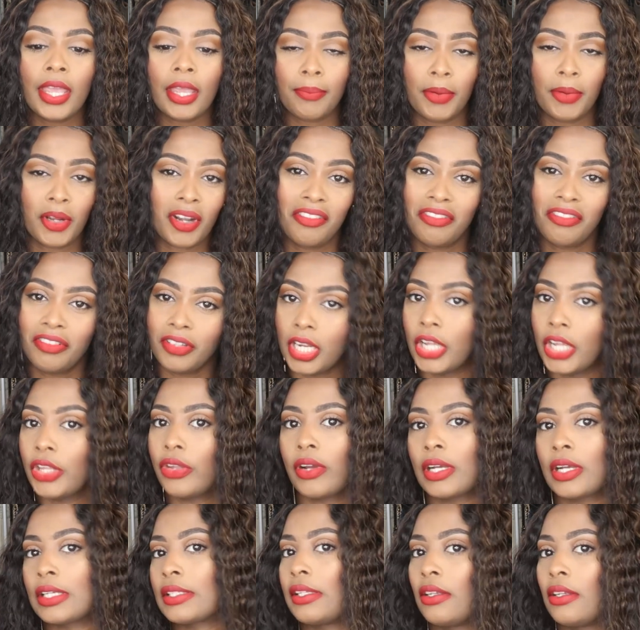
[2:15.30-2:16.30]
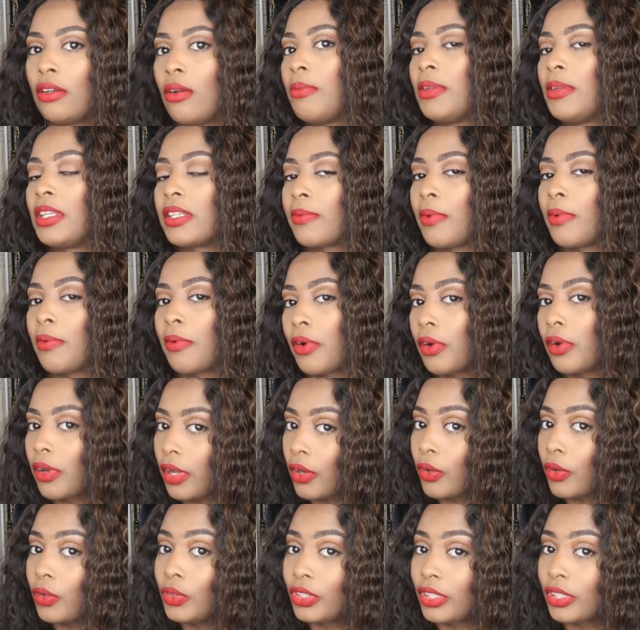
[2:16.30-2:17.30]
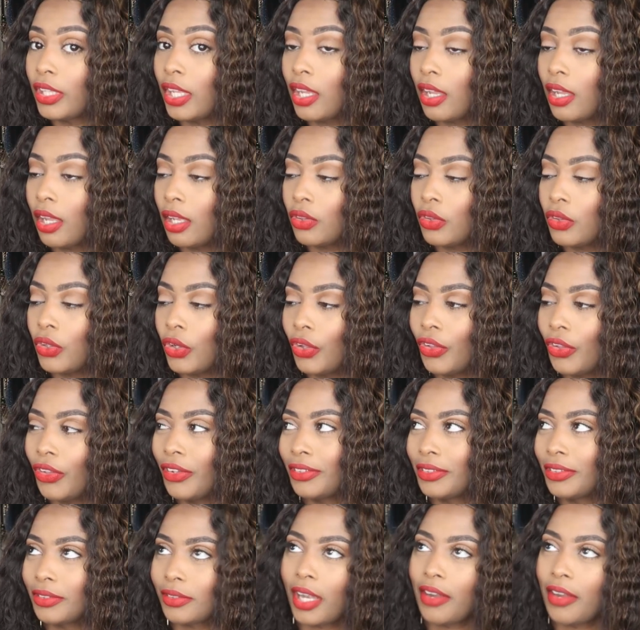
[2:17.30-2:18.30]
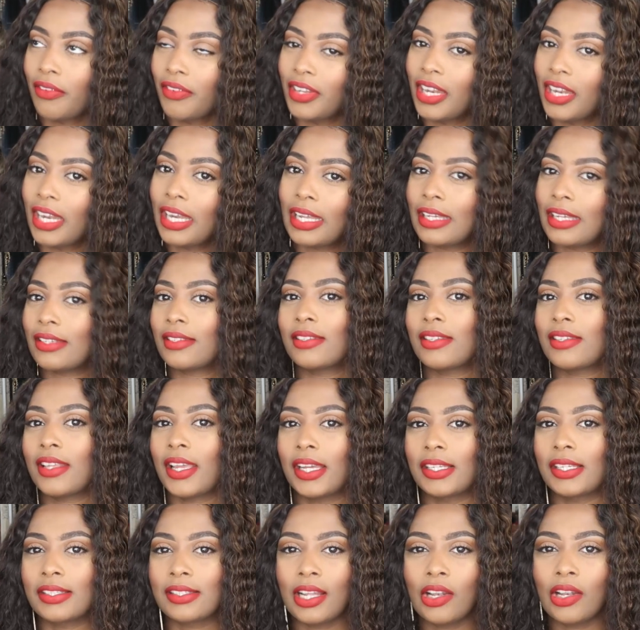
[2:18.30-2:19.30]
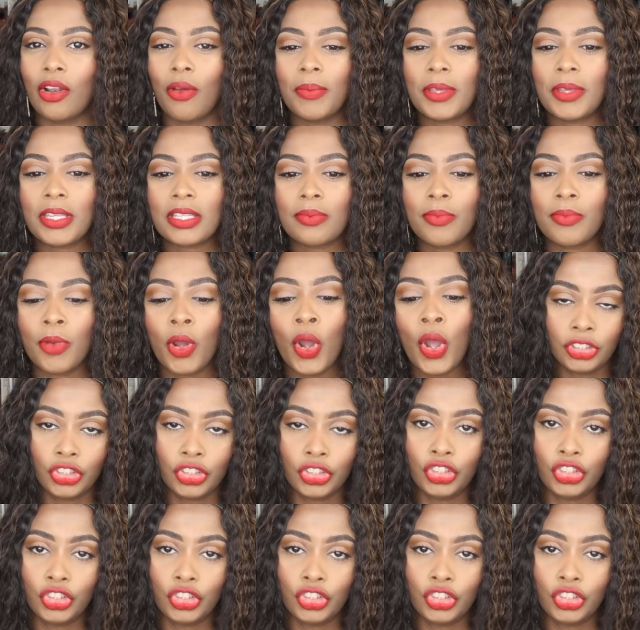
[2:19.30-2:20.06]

pero al final yo gasté lo mismo, porque con ticket y todo, al final casi se gasta lo mismo.